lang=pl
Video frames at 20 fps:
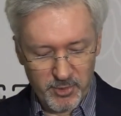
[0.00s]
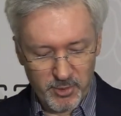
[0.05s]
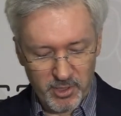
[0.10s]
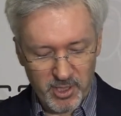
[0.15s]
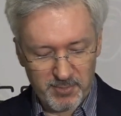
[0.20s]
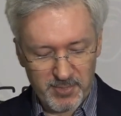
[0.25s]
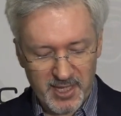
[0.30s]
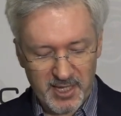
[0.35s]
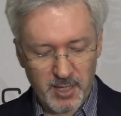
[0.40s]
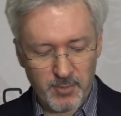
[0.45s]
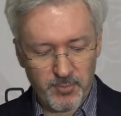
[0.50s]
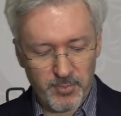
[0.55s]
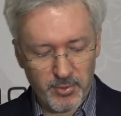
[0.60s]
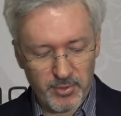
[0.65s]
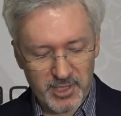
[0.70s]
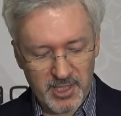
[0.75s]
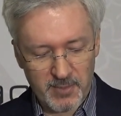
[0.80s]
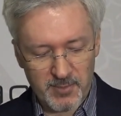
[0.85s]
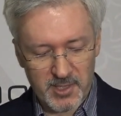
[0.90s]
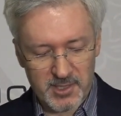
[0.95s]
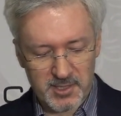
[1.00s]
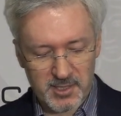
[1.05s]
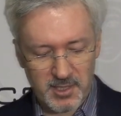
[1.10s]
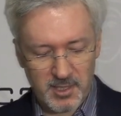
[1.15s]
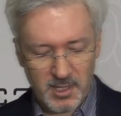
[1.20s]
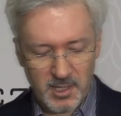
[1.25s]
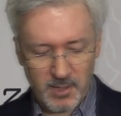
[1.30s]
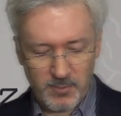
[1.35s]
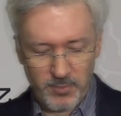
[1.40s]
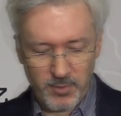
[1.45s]
Drugim takim punktem
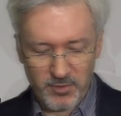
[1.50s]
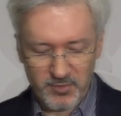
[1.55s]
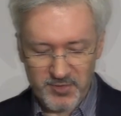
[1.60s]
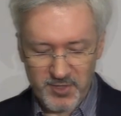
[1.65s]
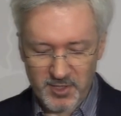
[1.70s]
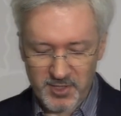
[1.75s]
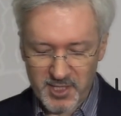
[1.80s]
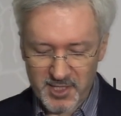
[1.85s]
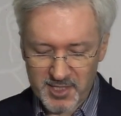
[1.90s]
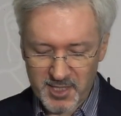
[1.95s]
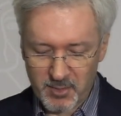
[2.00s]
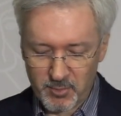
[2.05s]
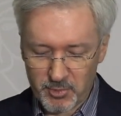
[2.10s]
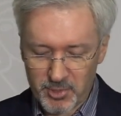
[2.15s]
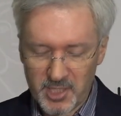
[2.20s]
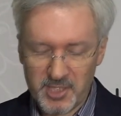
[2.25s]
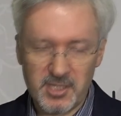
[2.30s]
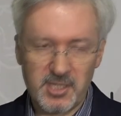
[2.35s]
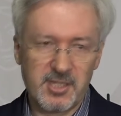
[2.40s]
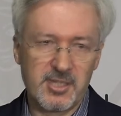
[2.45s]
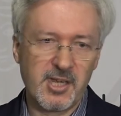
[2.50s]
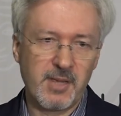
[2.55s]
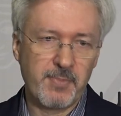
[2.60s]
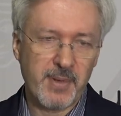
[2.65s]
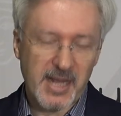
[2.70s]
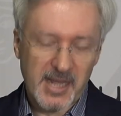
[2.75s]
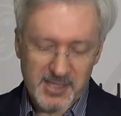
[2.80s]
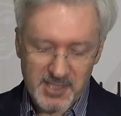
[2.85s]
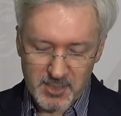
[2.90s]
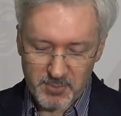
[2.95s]
jest punkt w Sądeckim Urzędzie
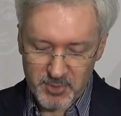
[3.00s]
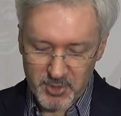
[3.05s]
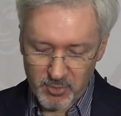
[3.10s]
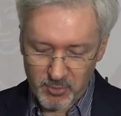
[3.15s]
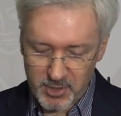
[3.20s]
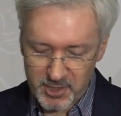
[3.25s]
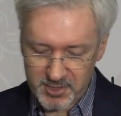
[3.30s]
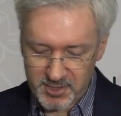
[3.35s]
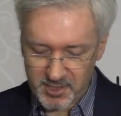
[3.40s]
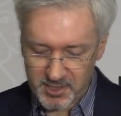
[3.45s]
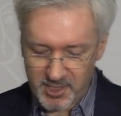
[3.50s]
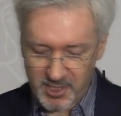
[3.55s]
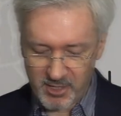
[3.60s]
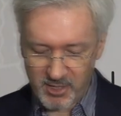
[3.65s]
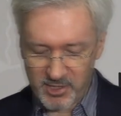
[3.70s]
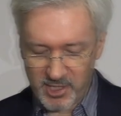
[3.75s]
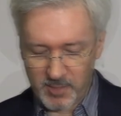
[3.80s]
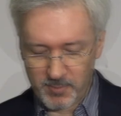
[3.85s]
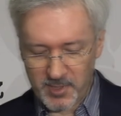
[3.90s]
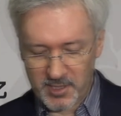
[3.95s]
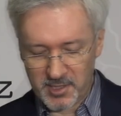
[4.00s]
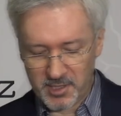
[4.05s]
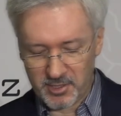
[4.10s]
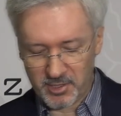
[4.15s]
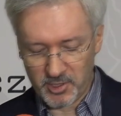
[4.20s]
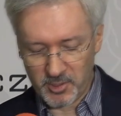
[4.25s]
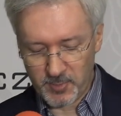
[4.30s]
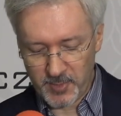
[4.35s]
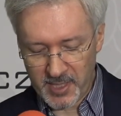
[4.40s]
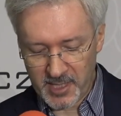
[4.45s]
Pracy przy ulicy Zielonej
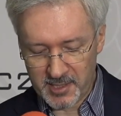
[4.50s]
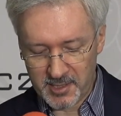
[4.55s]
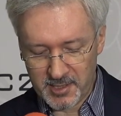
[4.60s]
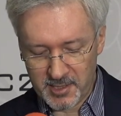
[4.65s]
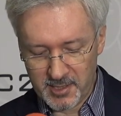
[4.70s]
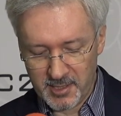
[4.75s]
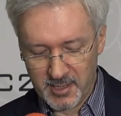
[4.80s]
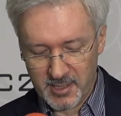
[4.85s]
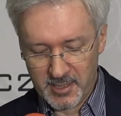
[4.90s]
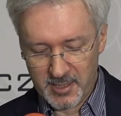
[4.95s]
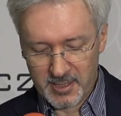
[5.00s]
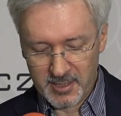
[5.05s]
55